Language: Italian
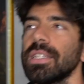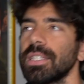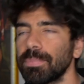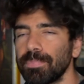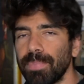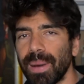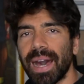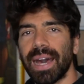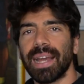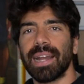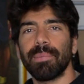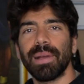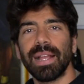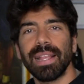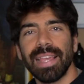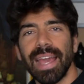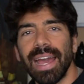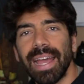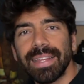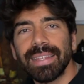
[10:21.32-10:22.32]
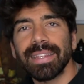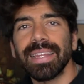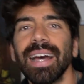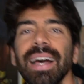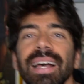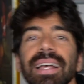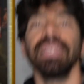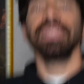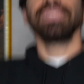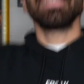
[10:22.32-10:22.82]
Spara
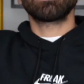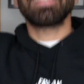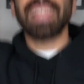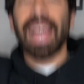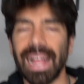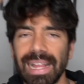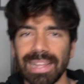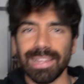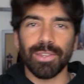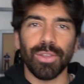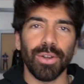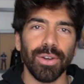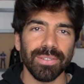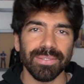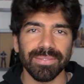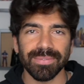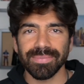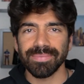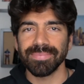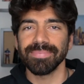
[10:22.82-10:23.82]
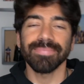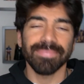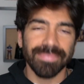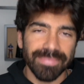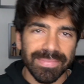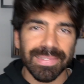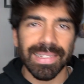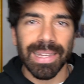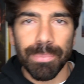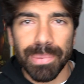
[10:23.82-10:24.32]
maglietta, salto,
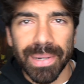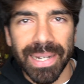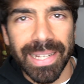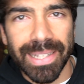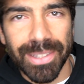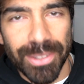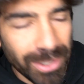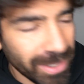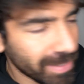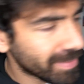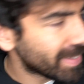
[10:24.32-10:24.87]
la prendo,